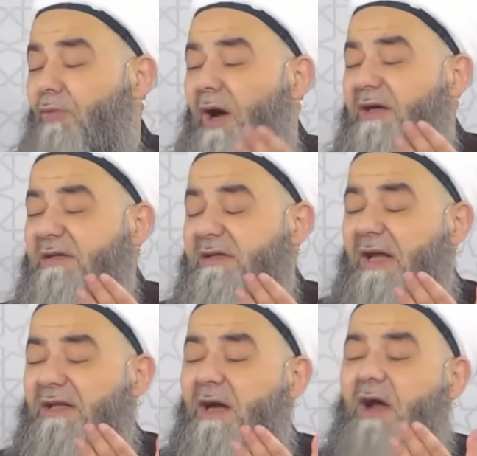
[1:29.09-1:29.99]
bu
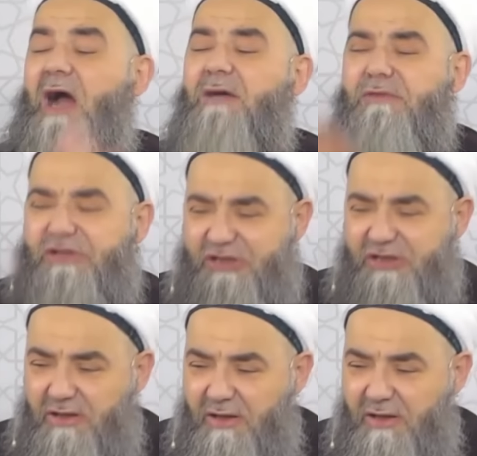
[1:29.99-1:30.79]
akitlerde kalkmış.